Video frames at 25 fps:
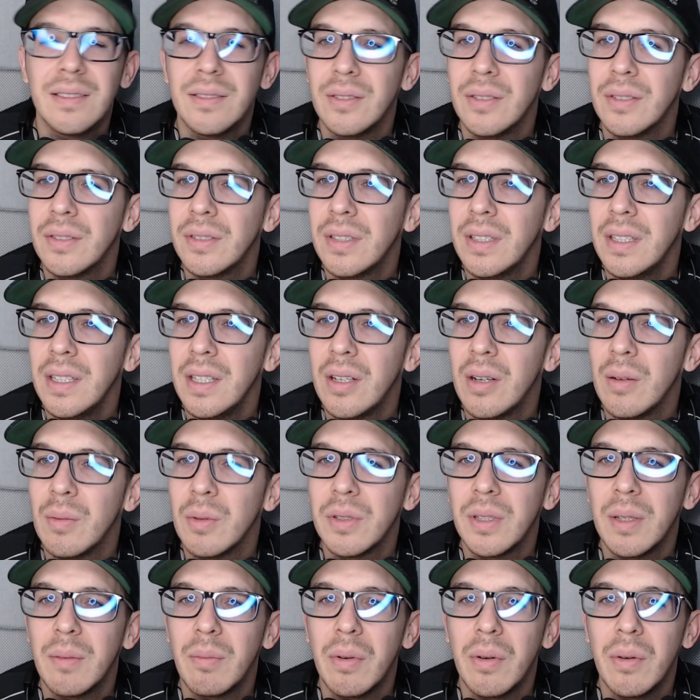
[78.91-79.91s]
no sé ni
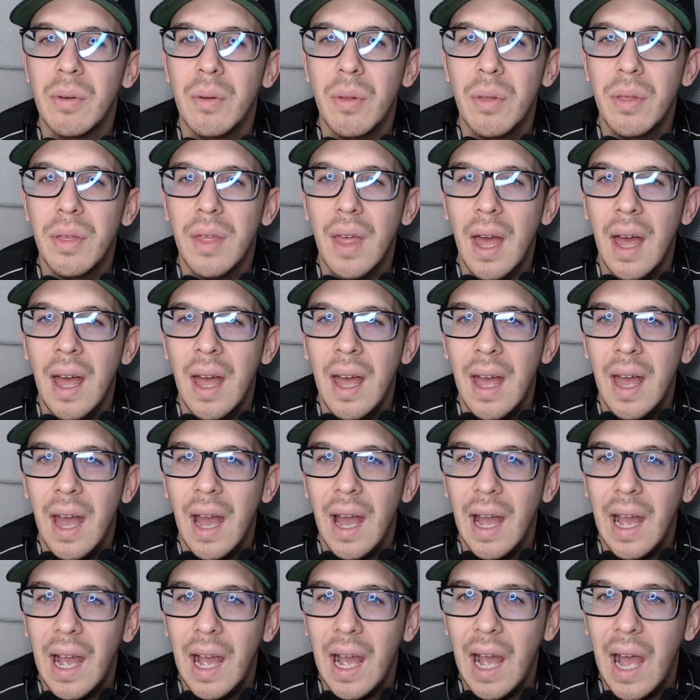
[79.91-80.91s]
cómo se pronuncia,
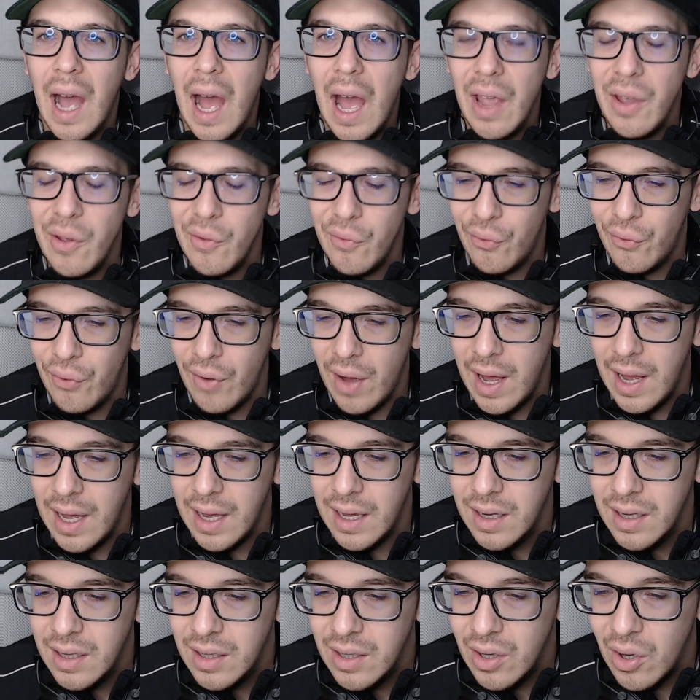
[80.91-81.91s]

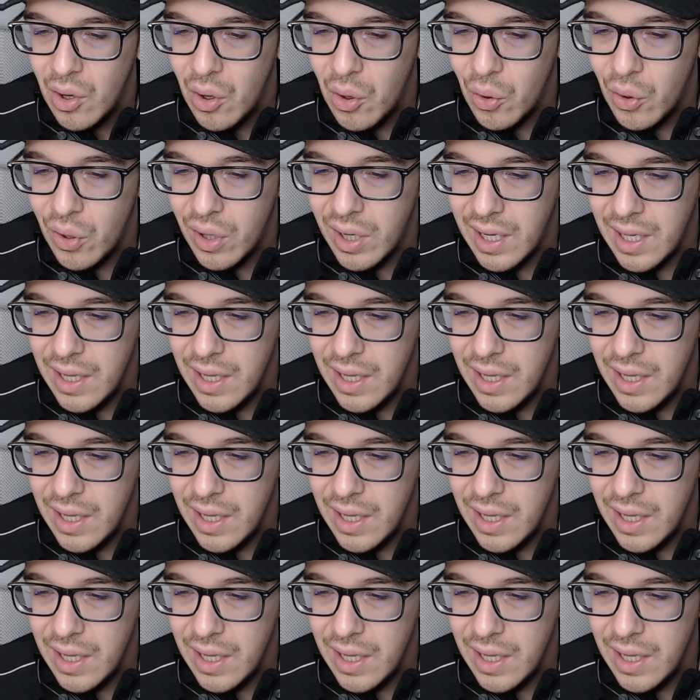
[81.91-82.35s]
Haifa o